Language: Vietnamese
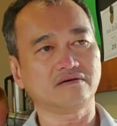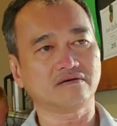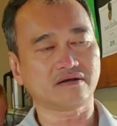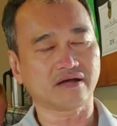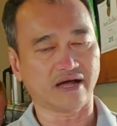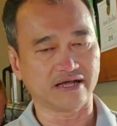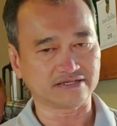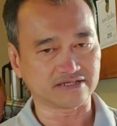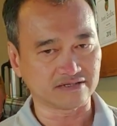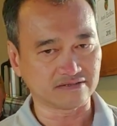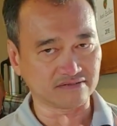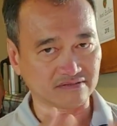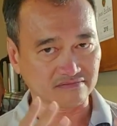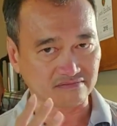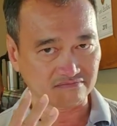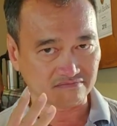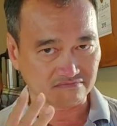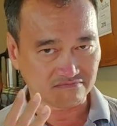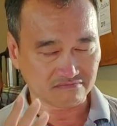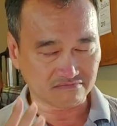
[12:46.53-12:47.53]
Khải xin
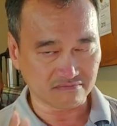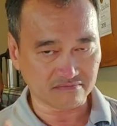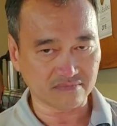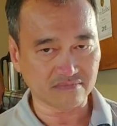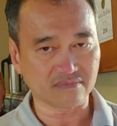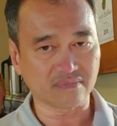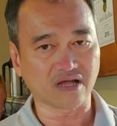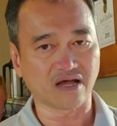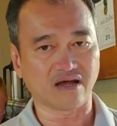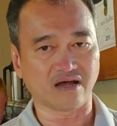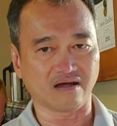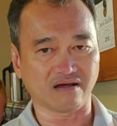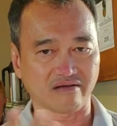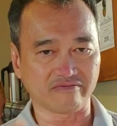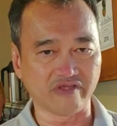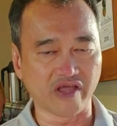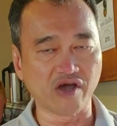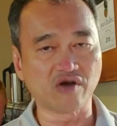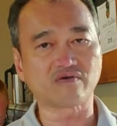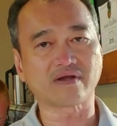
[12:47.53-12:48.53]
uh,
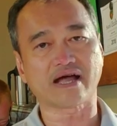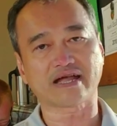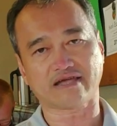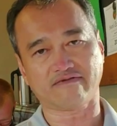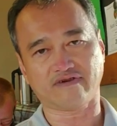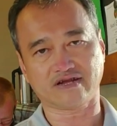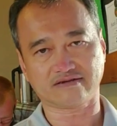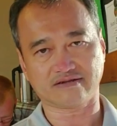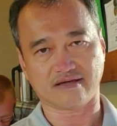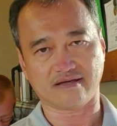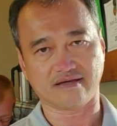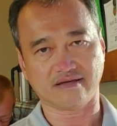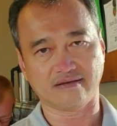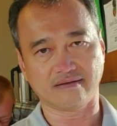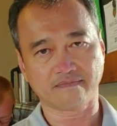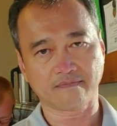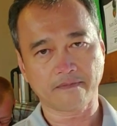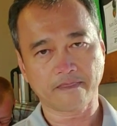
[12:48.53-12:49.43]
nêu ra cái vấn đề,